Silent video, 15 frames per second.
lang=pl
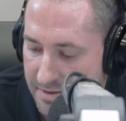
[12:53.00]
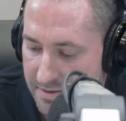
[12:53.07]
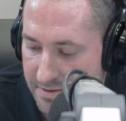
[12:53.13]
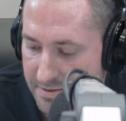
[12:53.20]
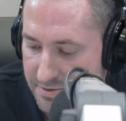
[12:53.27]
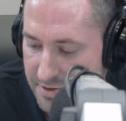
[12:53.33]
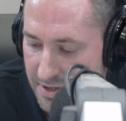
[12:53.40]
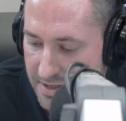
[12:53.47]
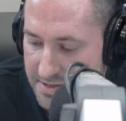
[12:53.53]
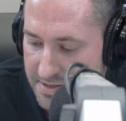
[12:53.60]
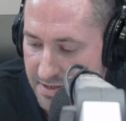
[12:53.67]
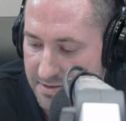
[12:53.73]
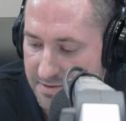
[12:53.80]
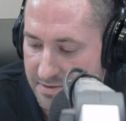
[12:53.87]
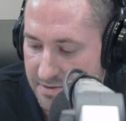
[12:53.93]

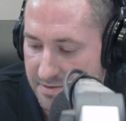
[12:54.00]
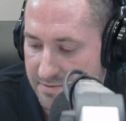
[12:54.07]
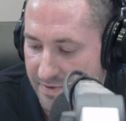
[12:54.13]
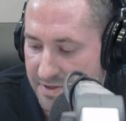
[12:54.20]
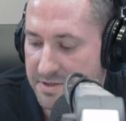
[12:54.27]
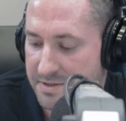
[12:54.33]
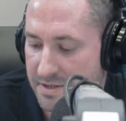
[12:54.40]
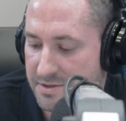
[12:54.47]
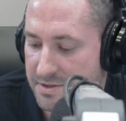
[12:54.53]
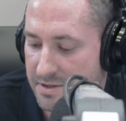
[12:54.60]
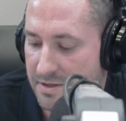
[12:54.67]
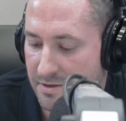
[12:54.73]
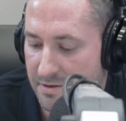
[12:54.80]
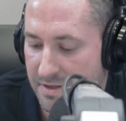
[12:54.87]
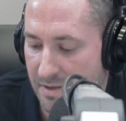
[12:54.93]
623
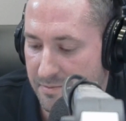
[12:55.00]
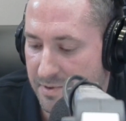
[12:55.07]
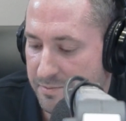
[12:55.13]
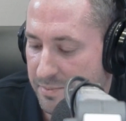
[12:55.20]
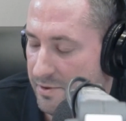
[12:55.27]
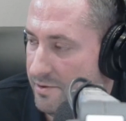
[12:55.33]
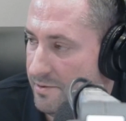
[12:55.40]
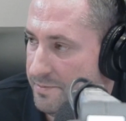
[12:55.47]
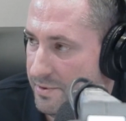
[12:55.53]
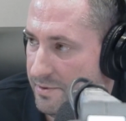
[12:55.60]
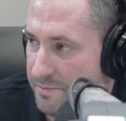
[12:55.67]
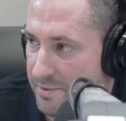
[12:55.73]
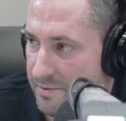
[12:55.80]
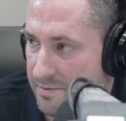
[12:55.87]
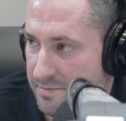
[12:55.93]
kg po, po,
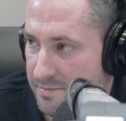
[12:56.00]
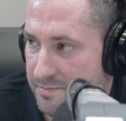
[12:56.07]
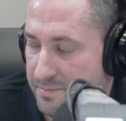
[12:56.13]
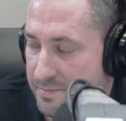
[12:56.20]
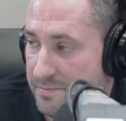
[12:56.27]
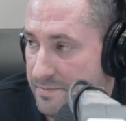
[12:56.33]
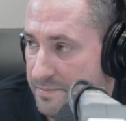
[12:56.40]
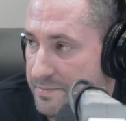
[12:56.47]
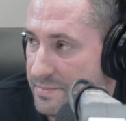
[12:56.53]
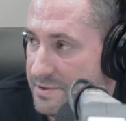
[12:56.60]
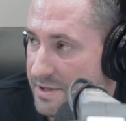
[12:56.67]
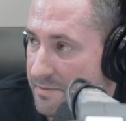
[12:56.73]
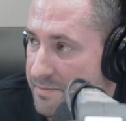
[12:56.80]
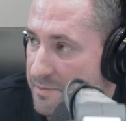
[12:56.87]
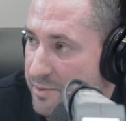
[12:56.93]
po,
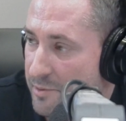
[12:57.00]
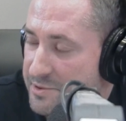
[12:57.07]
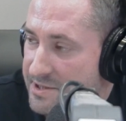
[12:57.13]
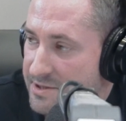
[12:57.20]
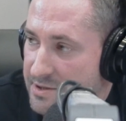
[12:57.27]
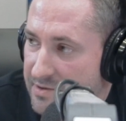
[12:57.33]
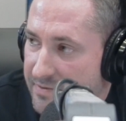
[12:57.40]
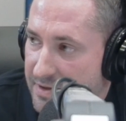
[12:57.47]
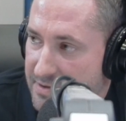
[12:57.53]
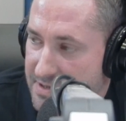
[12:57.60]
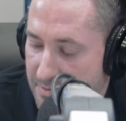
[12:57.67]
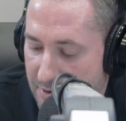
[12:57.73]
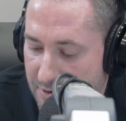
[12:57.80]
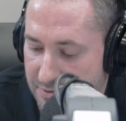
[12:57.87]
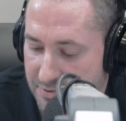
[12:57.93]
że tak powiem, po przystosowaniu
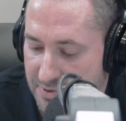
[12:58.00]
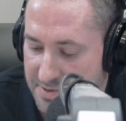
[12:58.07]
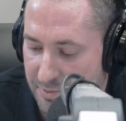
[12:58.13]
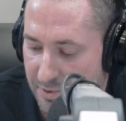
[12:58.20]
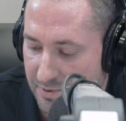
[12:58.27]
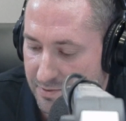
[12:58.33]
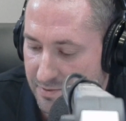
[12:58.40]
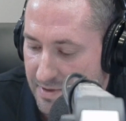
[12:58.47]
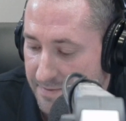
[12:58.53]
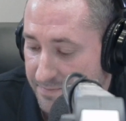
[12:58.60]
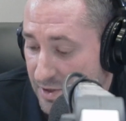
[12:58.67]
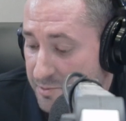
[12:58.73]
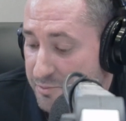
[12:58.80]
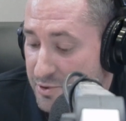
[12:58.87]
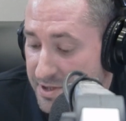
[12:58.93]
samochodu do sportu.
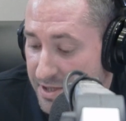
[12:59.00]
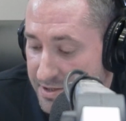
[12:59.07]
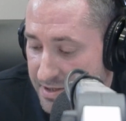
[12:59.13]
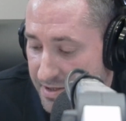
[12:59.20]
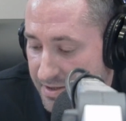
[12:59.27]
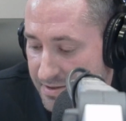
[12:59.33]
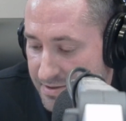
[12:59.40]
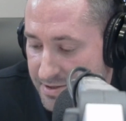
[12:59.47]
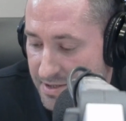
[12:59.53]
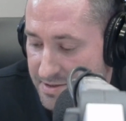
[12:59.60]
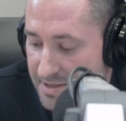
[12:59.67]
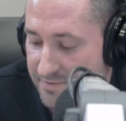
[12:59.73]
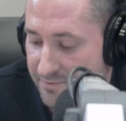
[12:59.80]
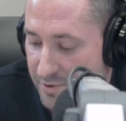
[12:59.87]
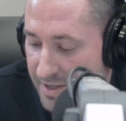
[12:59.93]
No i późniejsze
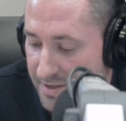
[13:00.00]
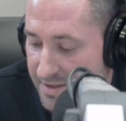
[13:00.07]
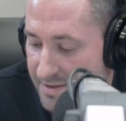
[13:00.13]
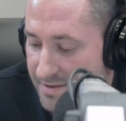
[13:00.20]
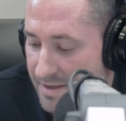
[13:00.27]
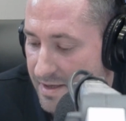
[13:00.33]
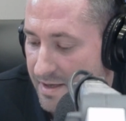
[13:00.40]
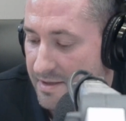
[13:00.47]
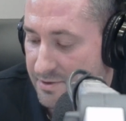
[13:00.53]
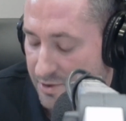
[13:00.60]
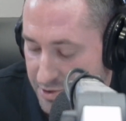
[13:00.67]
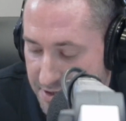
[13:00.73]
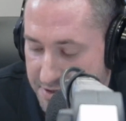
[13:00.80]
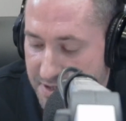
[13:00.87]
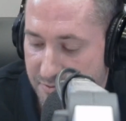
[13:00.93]
601,
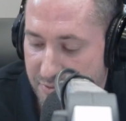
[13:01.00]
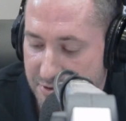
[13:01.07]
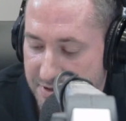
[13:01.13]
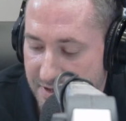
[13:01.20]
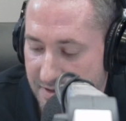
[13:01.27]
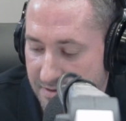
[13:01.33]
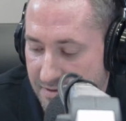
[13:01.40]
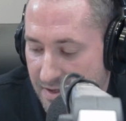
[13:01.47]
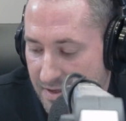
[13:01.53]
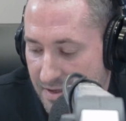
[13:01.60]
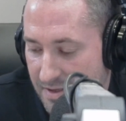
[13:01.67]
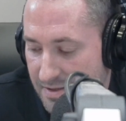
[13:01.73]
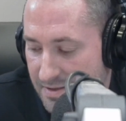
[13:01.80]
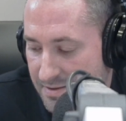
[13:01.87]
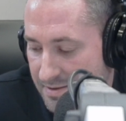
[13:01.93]
troszeczkę później,
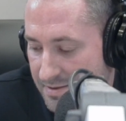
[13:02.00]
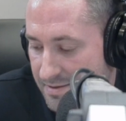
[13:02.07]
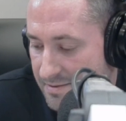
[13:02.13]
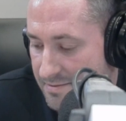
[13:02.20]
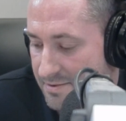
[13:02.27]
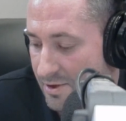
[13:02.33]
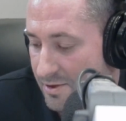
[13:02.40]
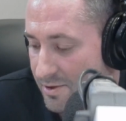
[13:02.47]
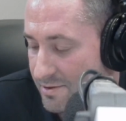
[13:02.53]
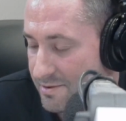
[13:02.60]
e, dolot,